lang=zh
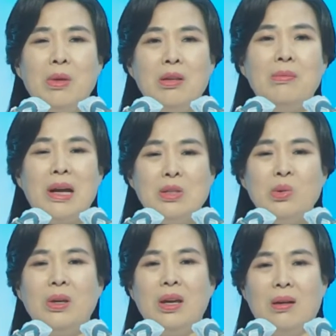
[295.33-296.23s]
有的人
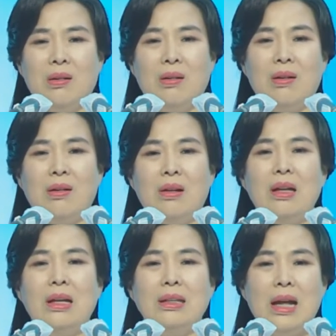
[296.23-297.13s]
说，我只
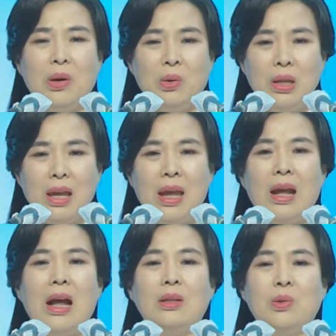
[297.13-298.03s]
要能去天国
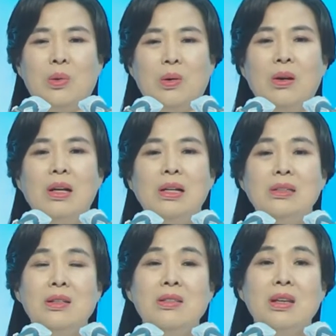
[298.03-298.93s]
就心满意足
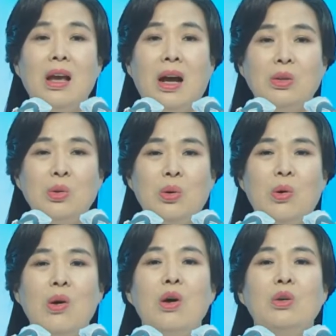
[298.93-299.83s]
了。
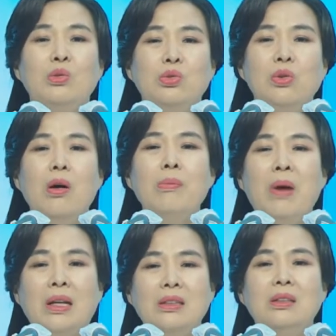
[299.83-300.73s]
我只要去乐
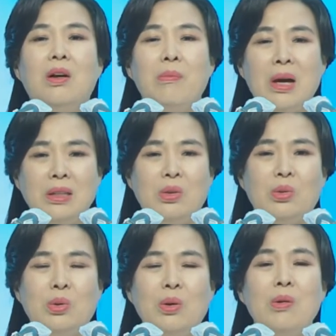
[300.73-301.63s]
园，去第
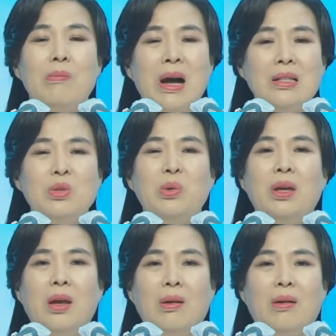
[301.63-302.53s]
一层天国，
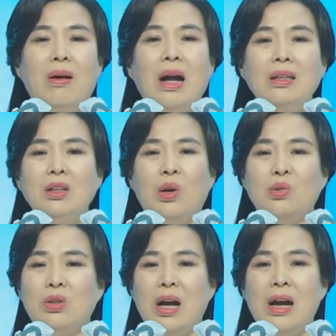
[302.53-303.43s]
只
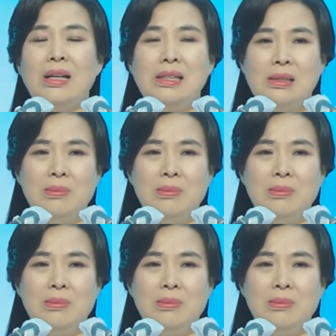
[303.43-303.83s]
要能够得